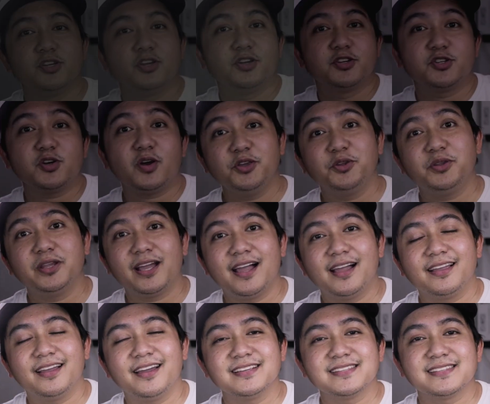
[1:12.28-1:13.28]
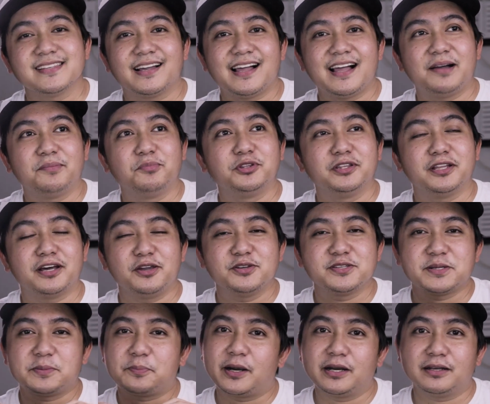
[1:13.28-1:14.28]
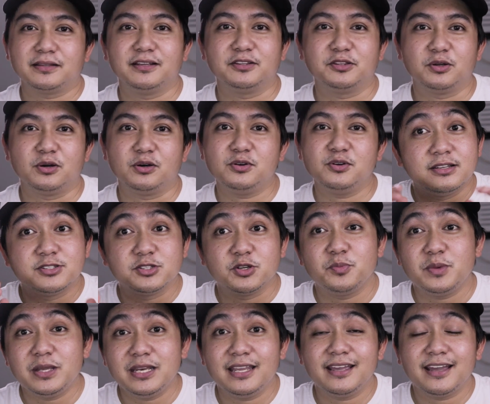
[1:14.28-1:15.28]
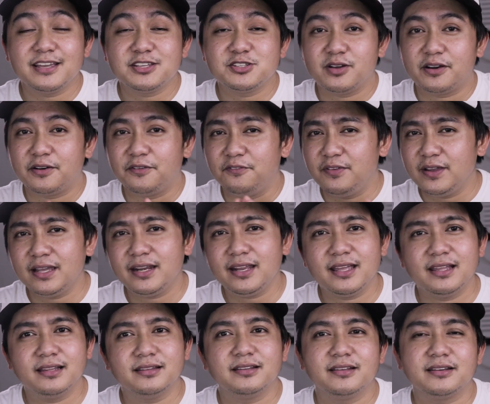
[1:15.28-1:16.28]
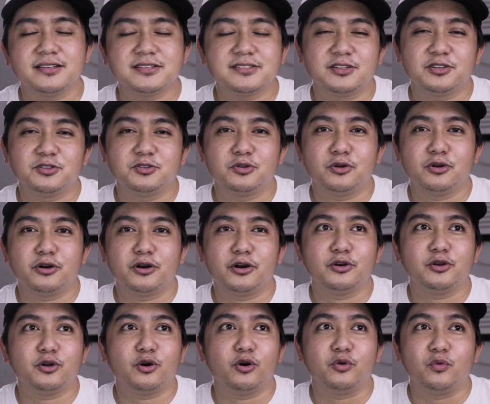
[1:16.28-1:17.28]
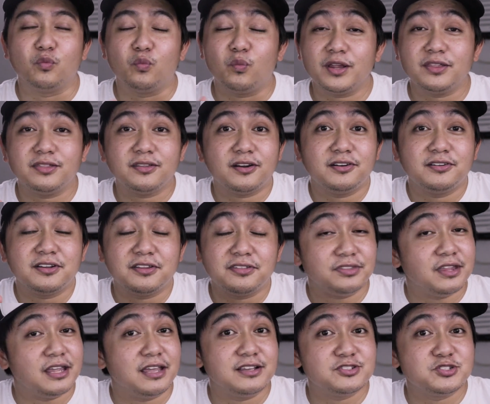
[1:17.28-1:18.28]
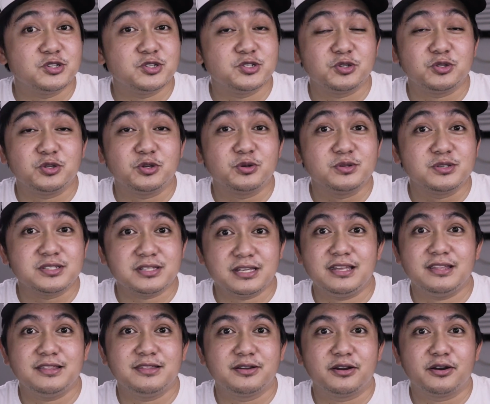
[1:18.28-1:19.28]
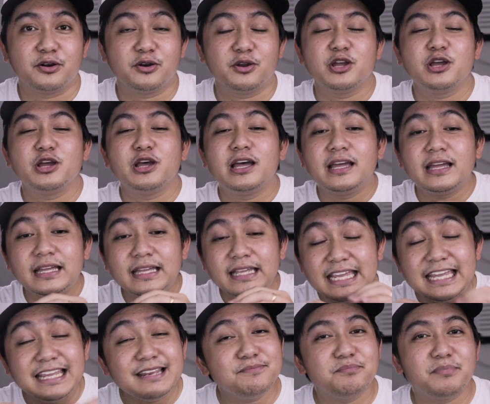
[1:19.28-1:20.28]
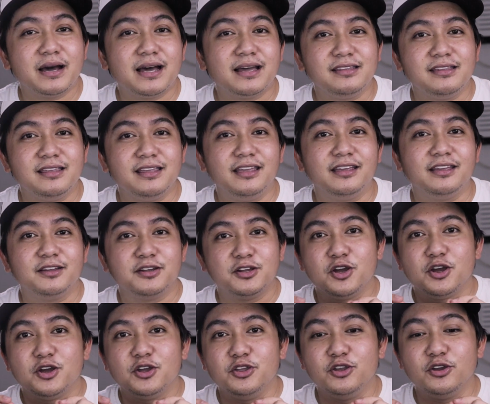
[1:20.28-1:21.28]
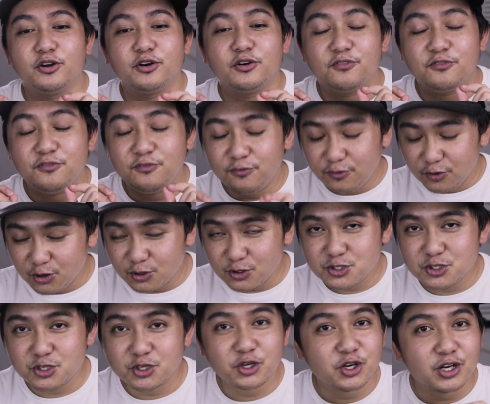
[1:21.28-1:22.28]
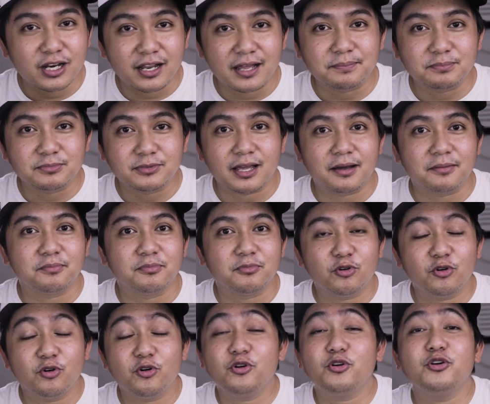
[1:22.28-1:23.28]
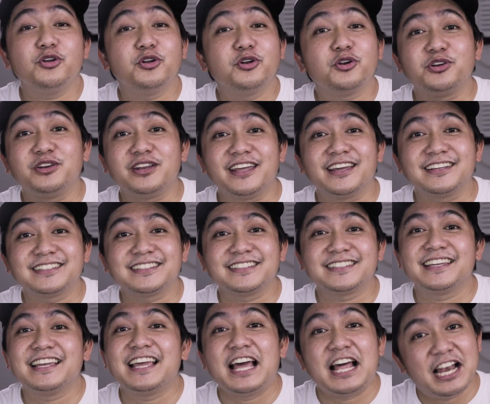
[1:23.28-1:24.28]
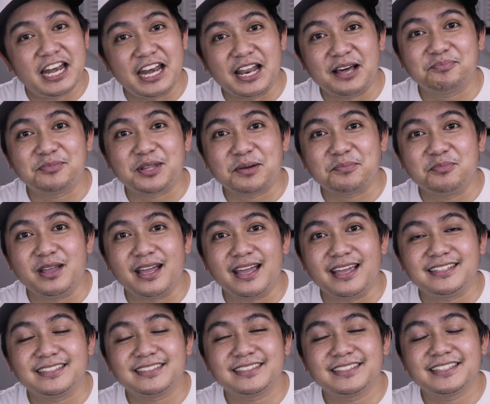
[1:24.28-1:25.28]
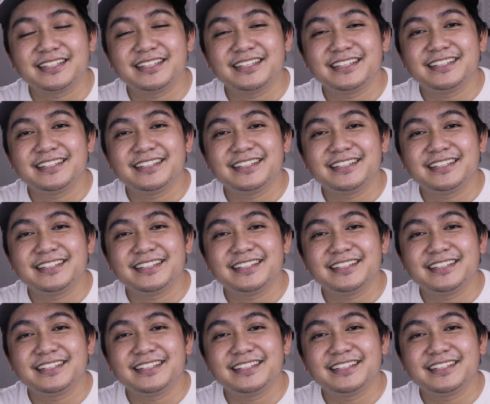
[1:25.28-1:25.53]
So ayun na nga guys, nakaabot na kayo sa part na to. So meaning guys, you are very interested to learn on what are the things you should consider in buying your future laptop or your next laptop guys.